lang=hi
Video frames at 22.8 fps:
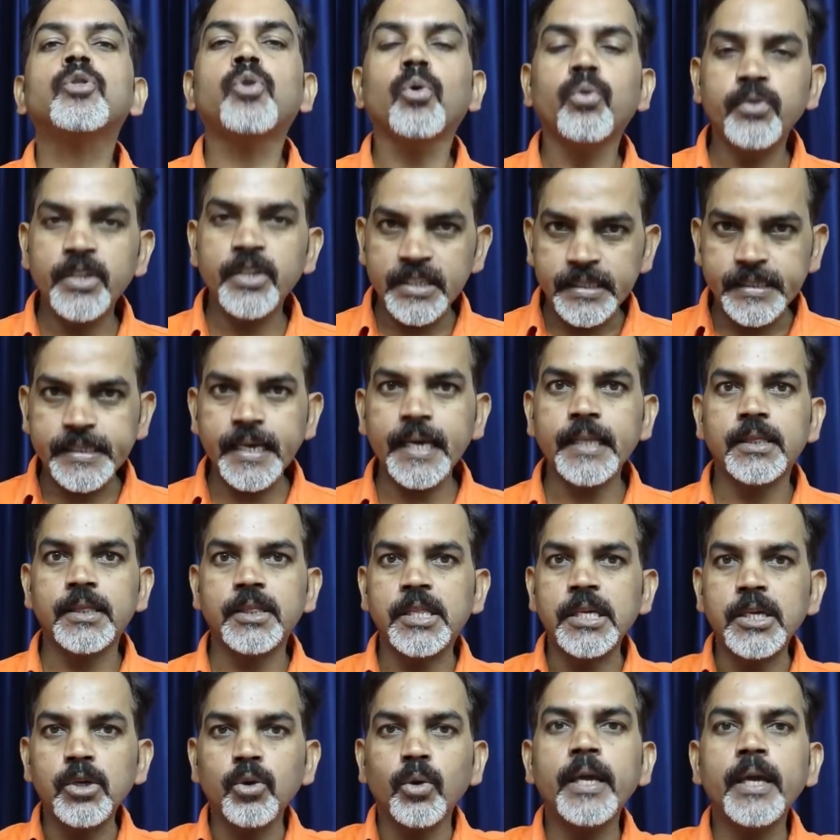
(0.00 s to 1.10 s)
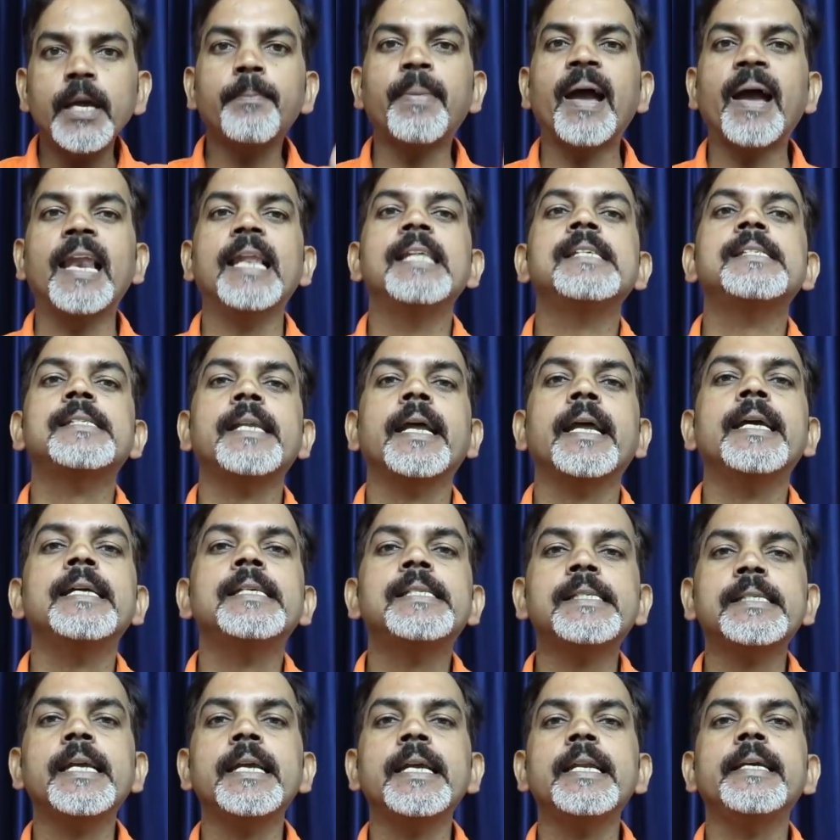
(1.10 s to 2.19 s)
तो ये तीनों ही बैलेंस रहे
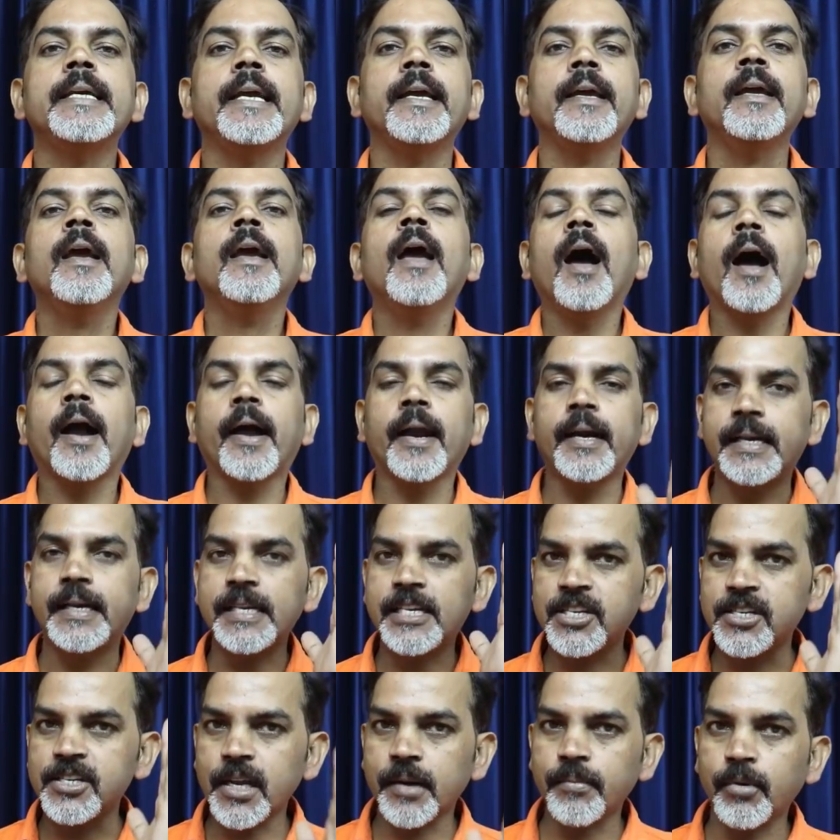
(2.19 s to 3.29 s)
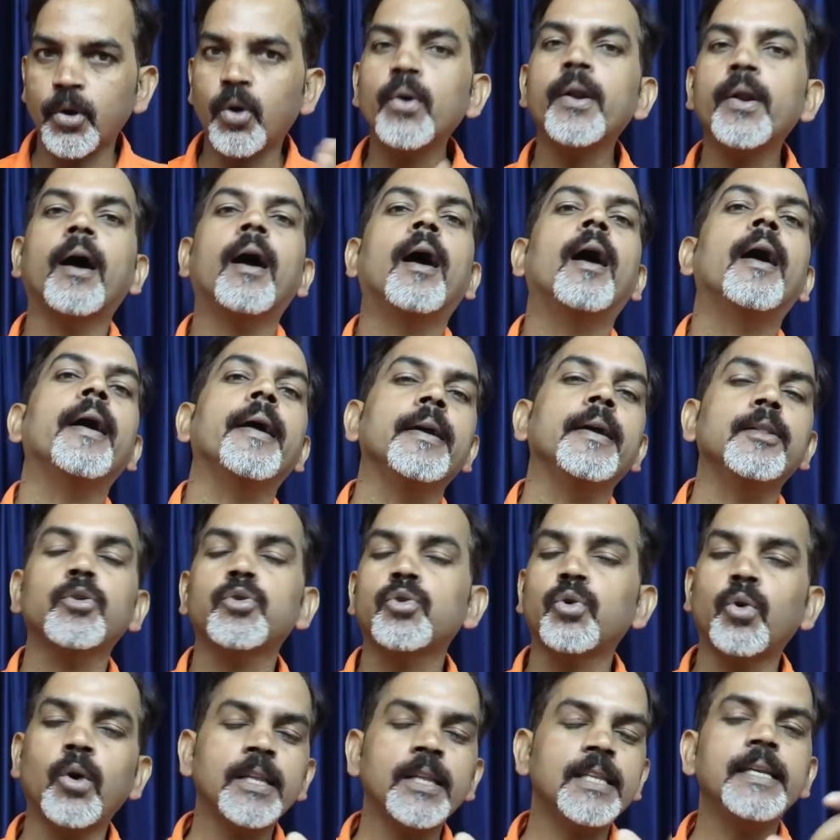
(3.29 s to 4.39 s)
इसके लिए अगर डिस्टर्ब हो रहा है तो
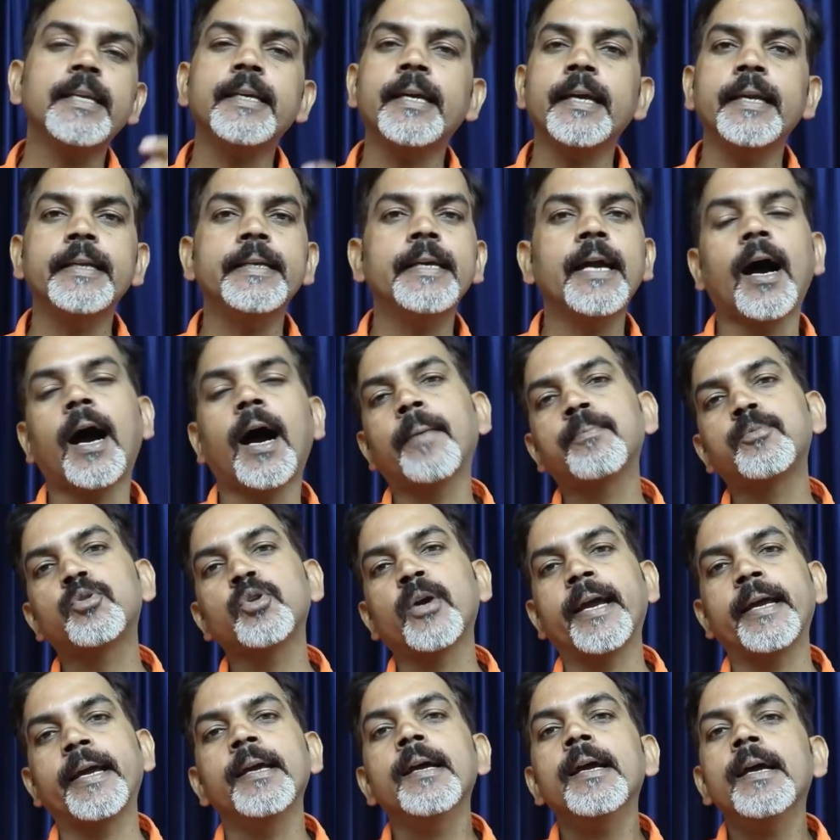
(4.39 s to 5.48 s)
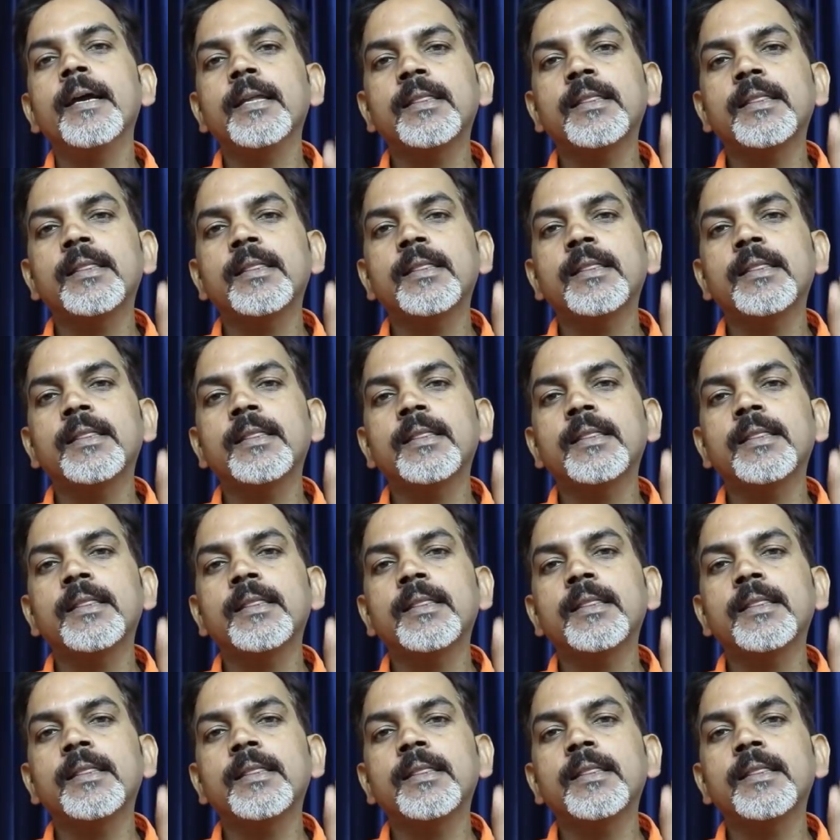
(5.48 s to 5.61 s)
थोड़े दिन के लिए आप जो है